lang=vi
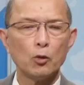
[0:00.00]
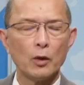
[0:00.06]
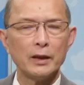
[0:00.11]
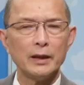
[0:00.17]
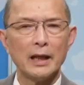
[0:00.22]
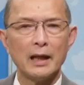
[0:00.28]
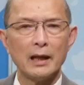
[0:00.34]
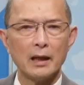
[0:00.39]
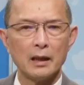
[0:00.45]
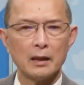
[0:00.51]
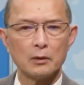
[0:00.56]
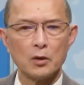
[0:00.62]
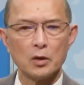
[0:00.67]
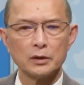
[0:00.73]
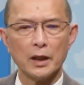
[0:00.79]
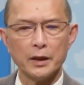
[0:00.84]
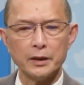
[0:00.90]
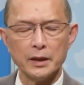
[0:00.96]
quay à,
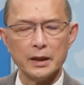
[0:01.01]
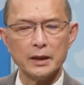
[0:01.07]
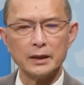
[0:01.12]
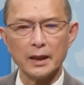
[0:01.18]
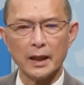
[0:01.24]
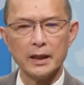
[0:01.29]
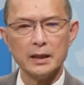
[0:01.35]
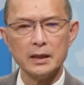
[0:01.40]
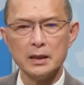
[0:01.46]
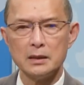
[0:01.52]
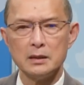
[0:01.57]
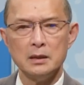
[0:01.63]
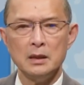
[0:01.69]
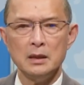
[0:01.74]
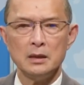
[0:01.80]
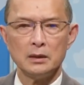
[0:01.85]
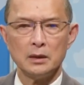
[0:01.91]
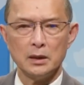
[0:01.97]
có thể nhìn thấy đó
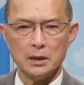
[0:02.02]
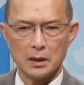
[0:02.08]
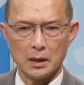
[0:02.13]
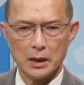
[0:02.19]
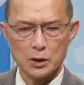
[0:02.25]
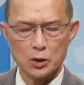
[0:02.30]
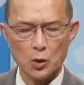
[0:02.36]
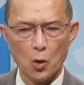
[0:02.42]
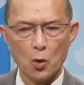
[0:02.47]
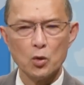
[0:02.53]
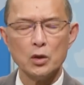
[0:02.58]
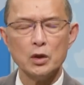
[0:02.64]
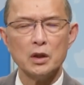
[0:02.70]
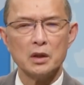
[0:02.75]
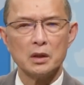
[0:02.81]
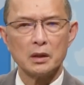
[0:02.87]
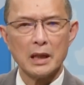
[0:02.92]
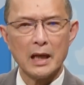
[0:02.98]
thì cái số
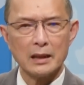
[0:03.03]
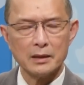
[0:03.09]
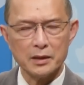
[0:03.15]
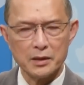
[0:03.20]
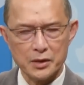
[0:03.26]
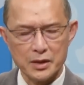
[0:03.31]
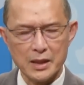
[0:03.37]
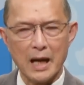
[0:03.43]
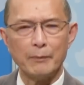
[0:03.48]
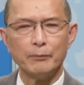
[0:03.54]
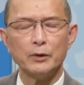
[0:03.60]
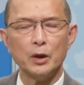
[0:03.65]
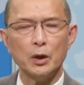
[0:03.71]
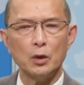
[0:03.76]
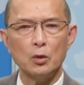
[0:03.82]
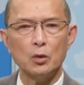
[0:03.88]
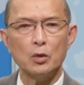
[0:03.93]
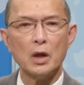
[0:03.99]
lượng đã được giảm
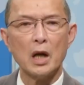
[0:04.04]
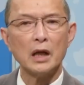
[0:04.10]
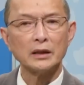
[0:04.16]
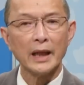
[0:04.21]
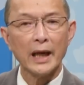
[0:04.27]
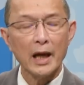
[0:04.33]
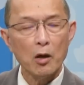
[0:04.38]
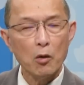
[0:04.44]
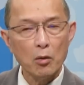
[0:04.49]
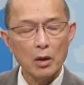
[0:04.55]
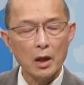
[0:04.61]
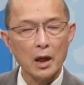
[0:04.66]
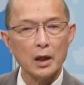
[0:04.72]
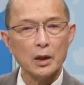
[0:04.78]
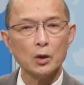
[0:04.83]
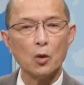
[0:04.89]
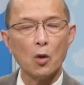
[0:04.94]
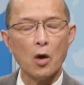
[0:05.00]
thiểu à, theo
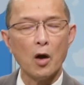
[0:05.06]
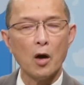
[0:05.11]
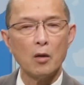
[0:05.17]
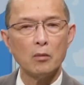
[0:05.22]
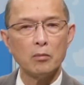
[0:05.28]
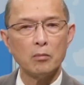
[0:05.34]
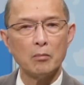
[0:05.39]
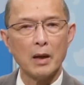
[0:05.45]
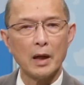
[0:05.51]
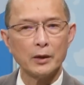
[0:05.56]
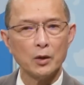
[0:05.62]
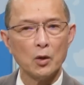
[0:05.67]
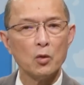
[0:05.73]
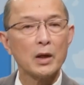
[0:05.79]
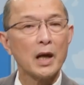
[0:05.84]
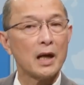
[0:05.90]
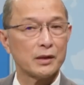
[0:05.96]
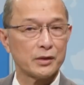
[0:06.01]
lời của ông
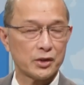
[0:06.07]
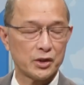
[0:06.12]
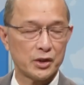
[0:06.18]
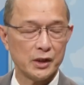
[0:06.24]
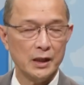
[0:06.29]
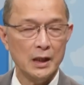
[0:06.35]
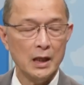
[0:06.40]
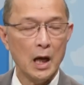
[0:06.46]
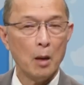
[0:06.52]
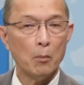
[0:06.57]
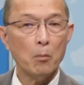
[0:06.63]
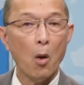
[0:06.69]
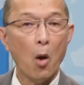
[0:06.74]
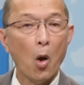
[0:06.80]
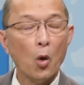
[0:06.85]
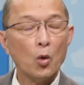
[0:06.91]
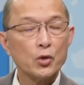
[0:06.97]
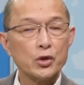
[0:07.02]
Mayorkas
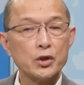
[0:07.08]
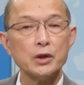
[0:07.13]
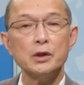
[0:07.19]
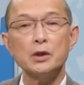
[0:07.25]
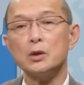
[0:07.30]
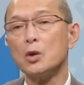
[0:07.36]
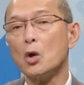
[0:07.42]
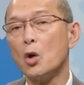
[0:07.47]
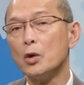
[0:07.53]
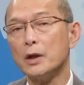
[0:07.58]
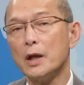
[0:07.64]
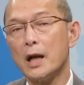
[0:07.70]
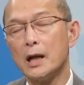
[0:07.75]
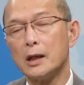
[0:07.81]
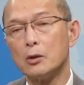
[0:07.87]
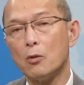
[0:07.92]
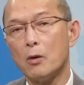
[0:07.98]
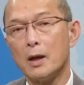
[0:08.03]
Bộ trưởng Nội
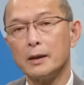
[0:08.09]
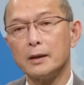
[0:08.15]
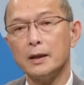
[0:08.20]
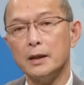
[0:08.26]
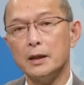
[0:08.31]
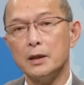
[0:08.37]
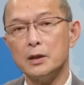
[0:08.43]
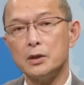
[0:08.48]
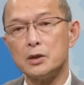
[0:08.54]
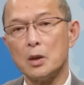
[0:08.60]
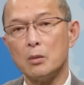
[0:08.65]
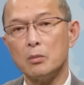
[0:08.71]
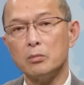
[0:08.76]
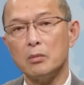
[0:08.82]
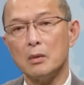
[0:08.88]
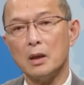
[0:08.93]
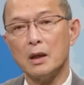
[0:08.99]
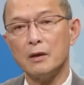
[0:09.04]
an Hoa Kỳ
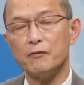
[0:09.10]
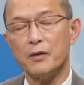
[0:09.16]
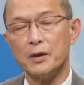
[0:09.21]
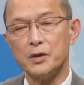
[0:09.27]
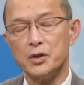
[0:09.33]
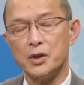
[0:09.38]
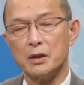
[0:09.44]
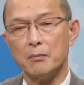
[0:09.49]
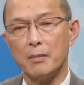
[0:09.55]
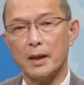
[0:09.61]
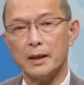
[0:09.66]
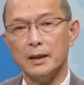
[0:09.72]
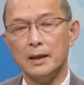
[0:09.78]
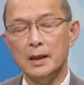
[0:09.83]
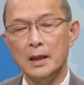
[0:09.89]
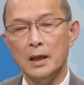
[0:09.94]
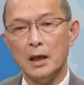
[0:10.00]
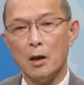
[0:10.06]
trong à, phần trình bày
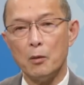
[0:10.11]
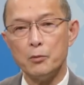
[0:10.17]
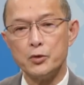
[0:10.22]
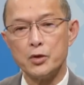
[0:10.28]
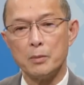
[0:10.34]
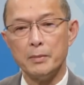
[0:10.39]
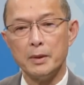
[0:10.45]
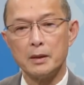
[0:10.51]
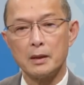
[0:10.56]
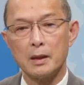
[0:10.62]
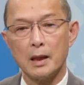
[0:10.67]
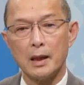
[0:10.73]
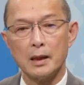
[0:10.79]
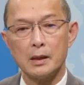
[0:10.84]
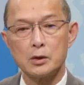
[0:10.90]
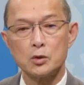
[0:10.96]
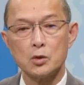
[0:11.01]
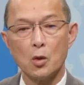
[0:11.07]
ông cho biết
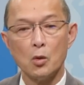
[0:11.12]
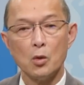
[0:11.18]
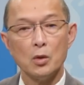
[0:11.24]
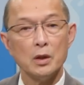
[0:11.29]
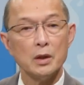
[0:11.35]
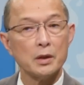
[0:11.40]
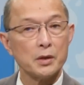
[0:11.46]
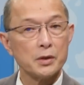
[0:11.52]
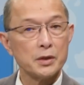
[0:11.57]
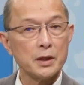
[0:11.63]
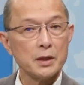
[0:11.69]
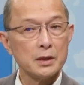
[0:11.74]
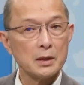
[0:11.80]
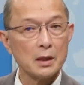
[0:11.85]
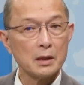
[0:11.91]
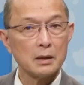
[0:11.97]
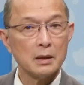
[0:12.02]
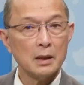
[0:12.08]
là số lượng di
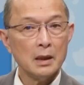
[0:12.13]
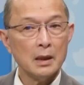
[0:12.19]
dân